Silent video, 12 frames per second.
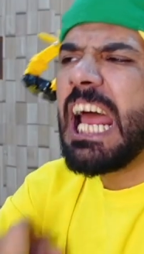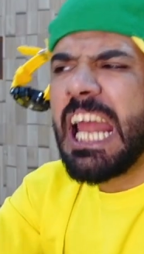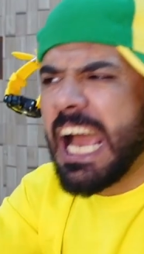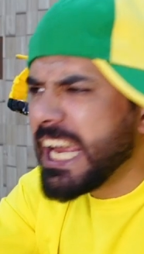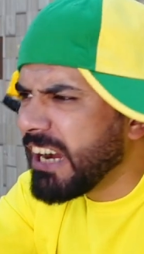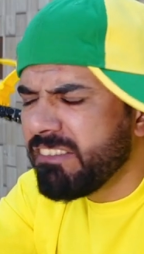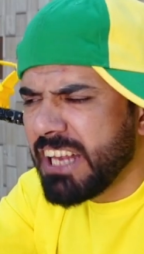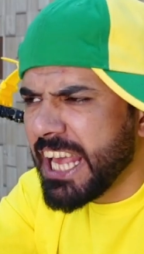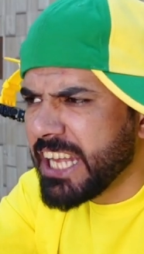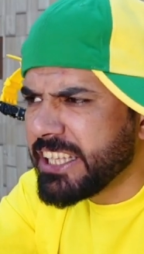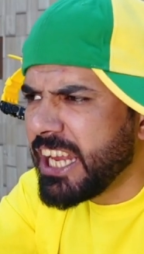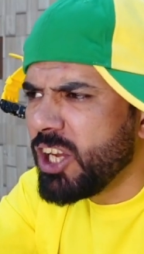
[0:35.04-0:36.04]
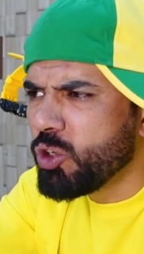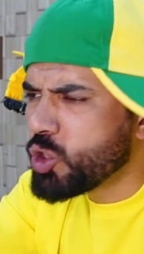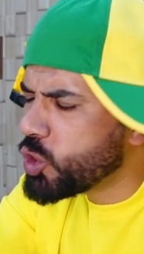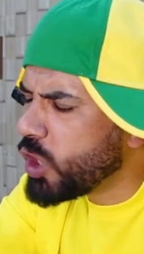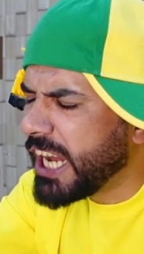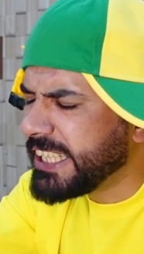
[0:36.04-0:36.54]
الحياه بلا يدل
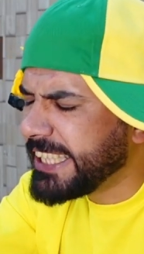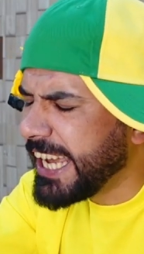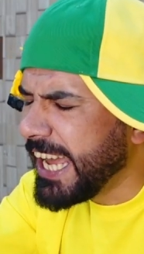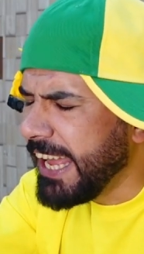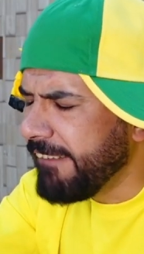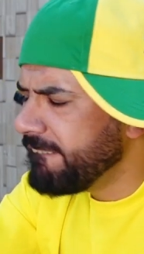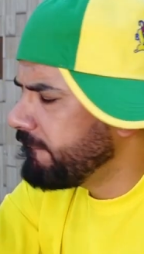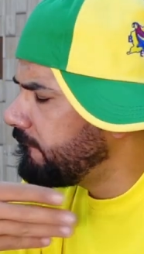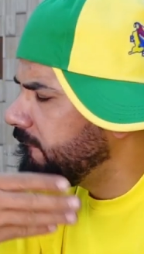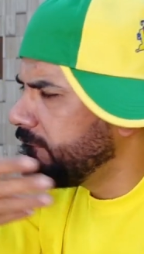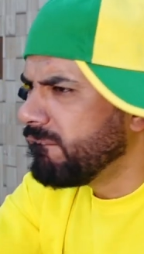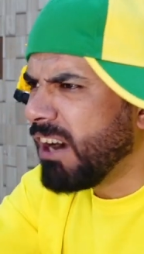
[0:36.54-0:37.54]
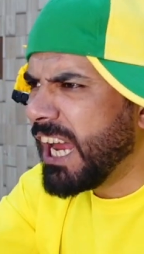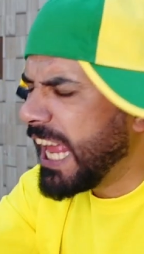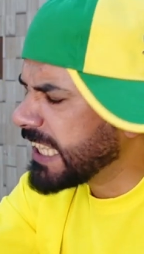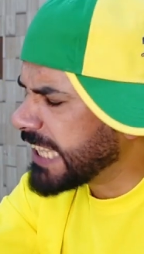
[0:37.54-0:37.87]
وسلالته ما لها